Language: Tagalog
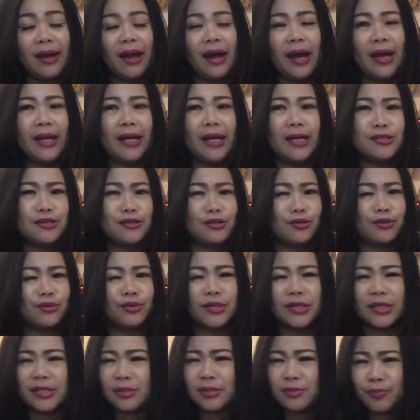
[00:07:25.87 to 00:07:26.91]
Ayan, so
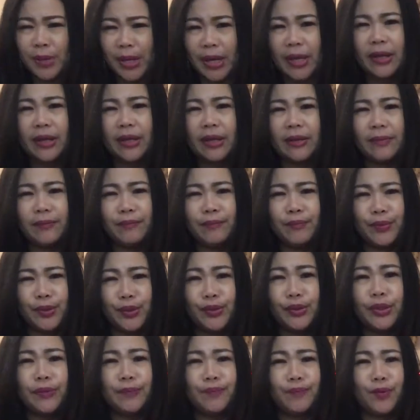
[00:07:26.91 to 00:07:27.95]
she's very
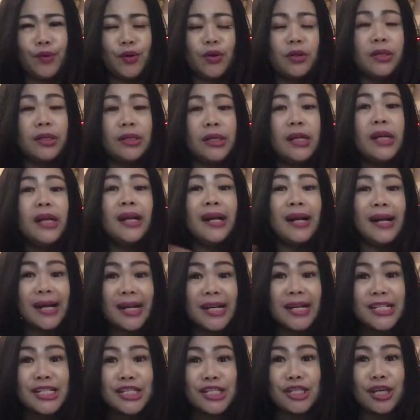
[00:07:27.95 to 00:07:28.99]
beautiful.
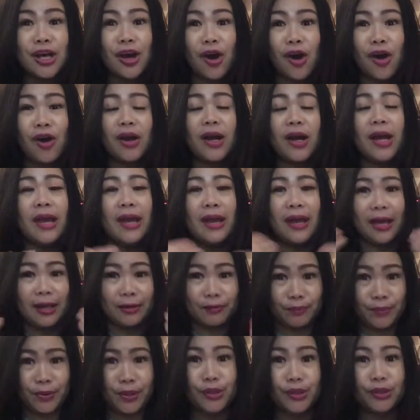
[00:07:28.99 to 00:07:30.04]
Her song
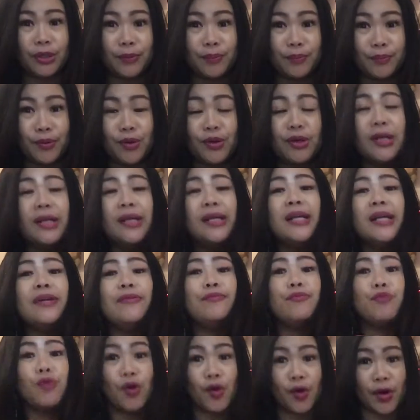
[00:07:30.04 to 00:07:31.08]
and beautiful her
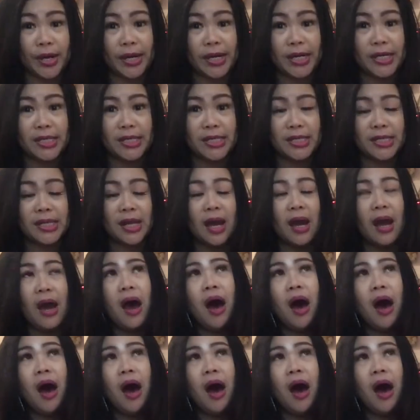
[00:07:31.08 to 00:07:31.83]
voice.